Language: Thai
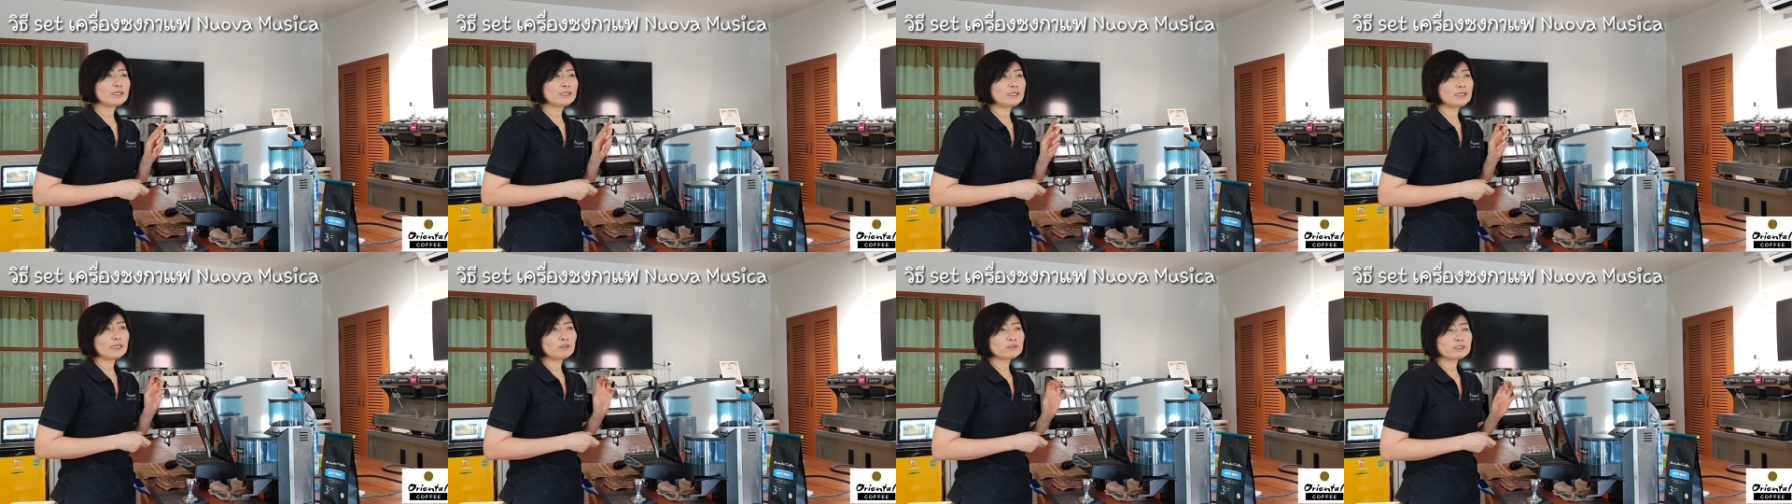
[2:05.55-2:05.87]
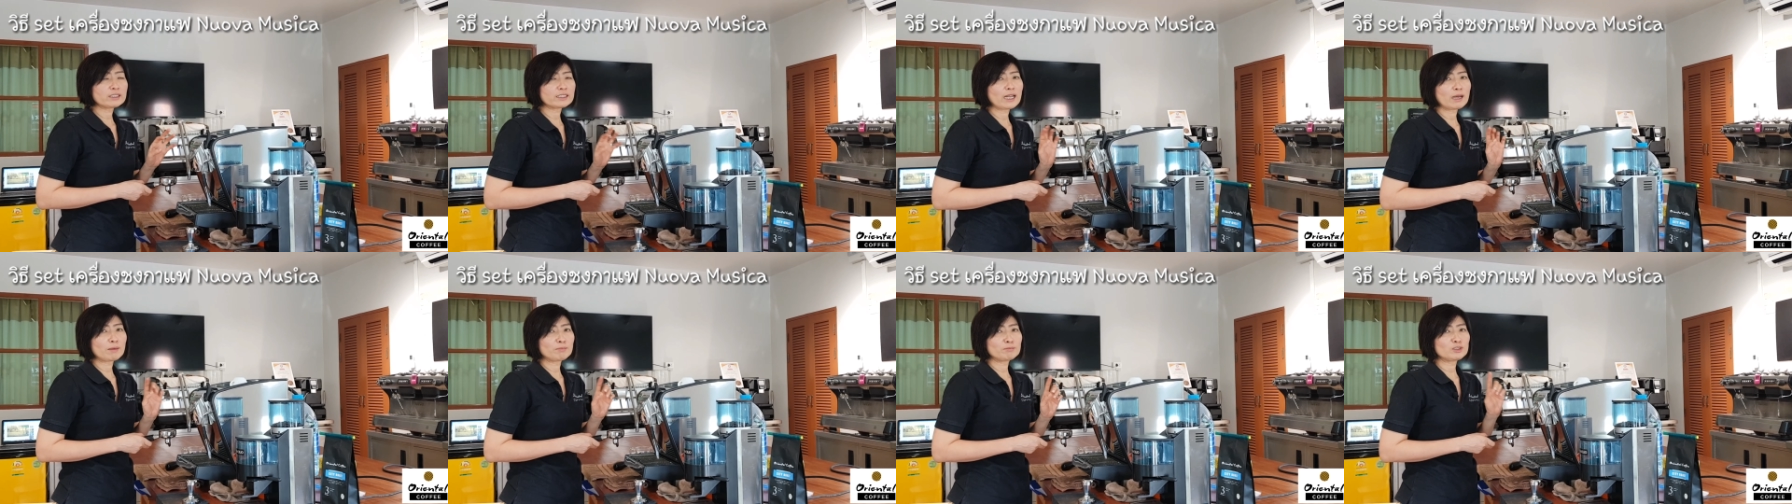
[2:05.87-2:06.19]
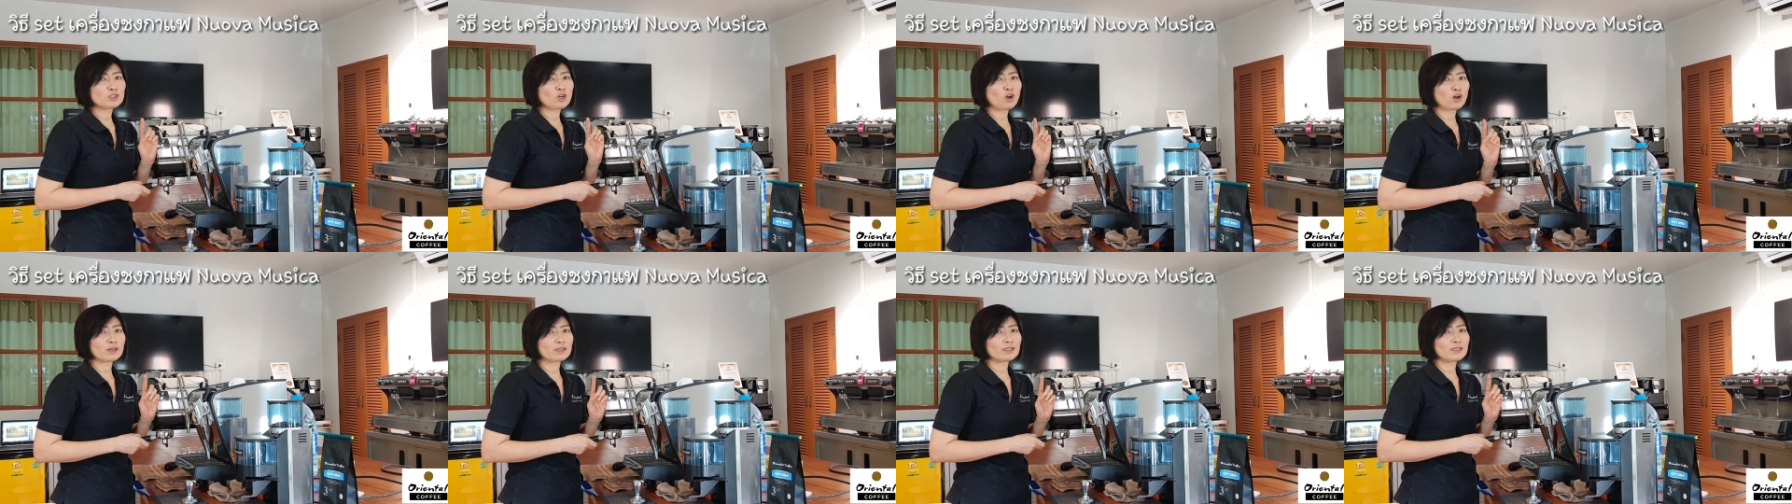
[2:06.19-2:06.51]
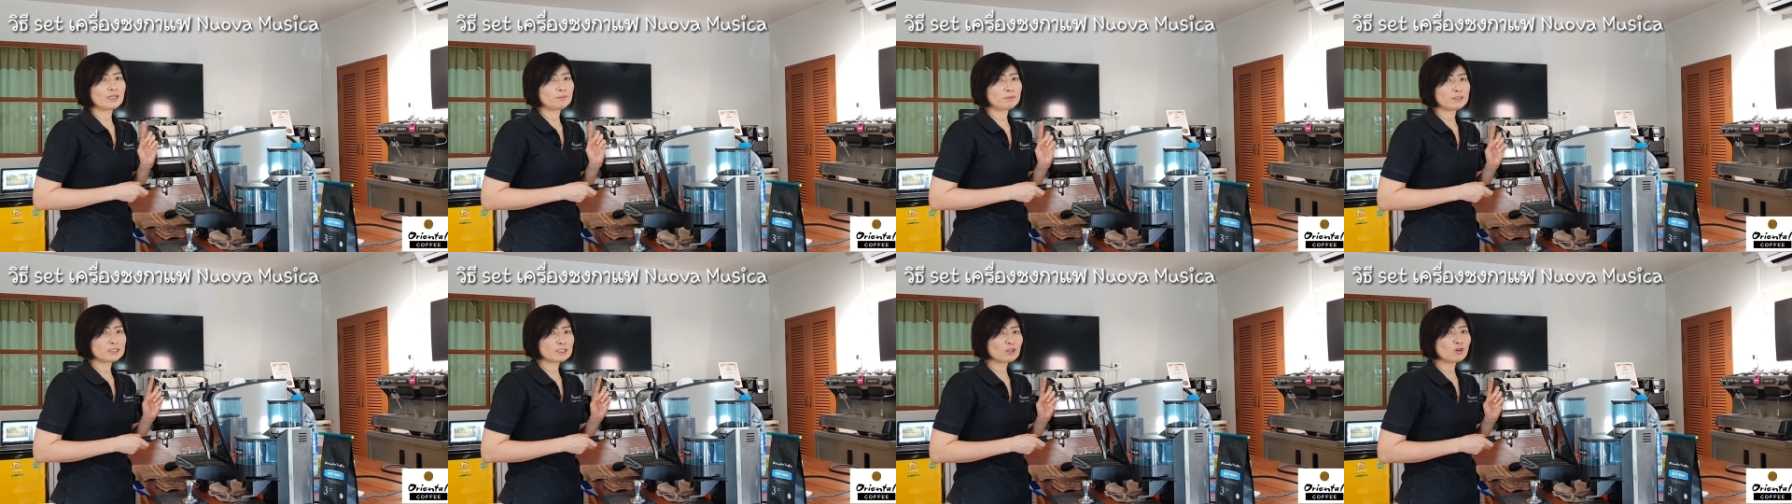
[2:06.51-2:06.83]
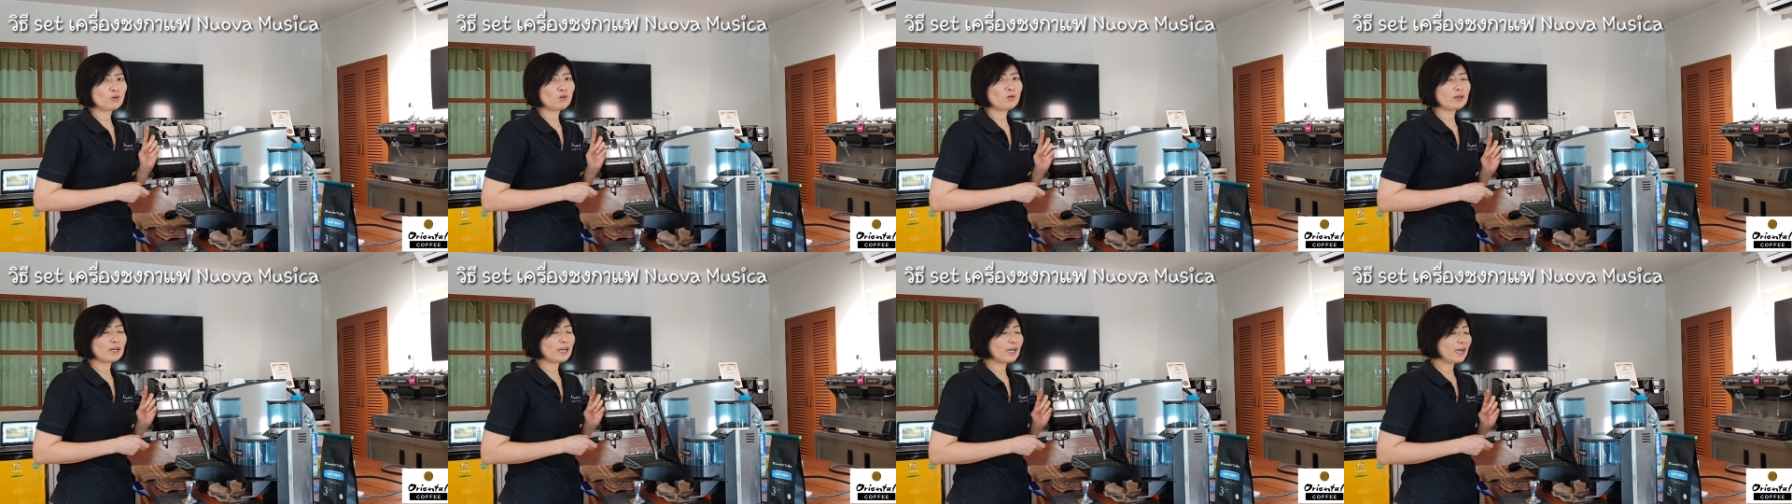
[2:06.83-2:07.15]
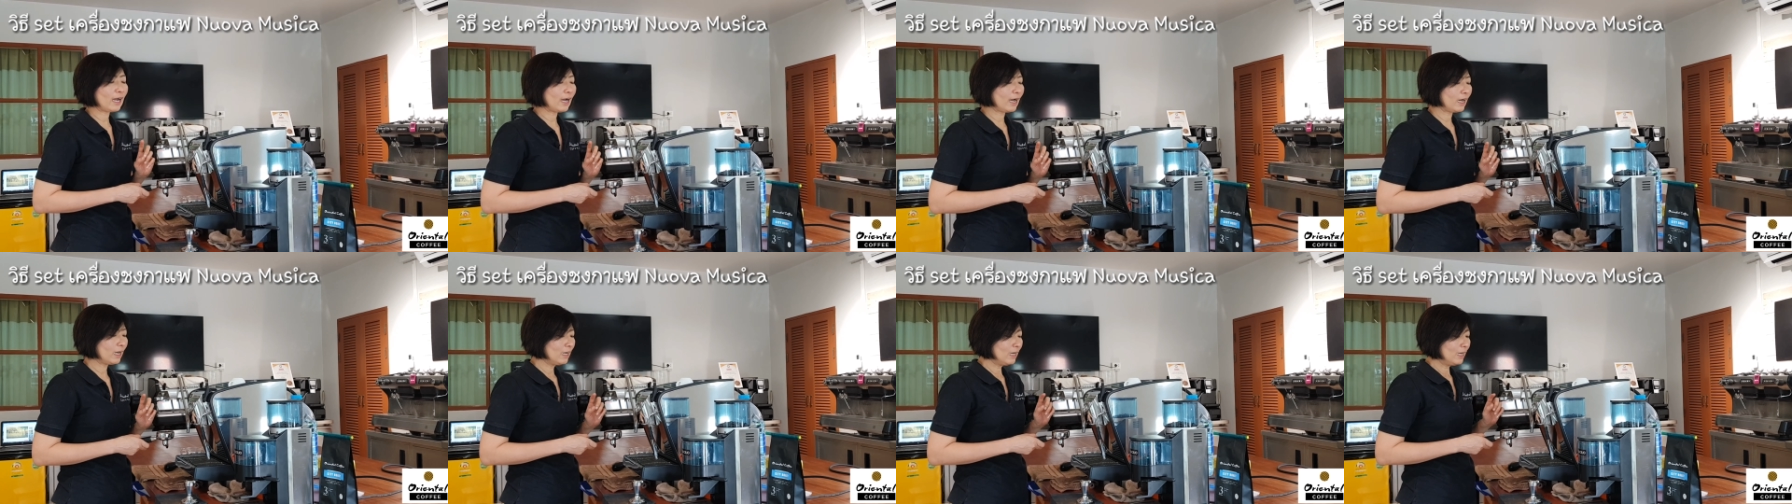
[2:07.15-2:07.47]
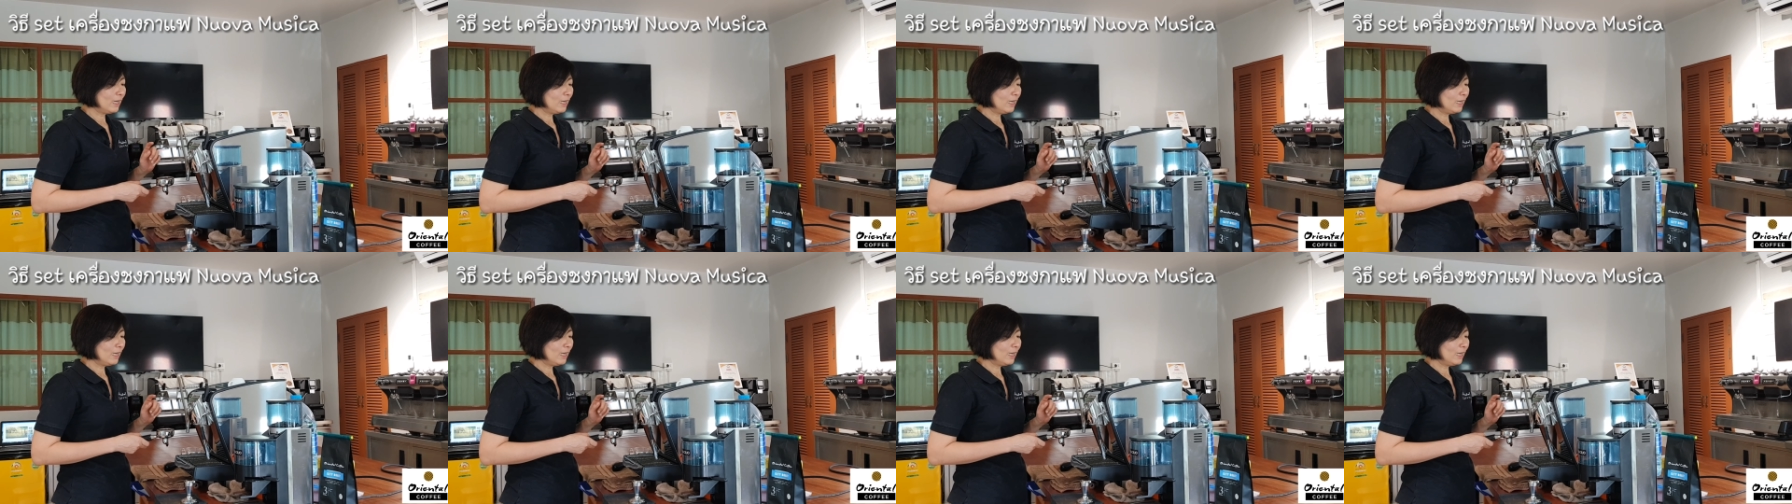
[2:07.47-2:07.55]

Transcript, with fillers: ที่เราจะทำช็อตเอพิโซนะคะ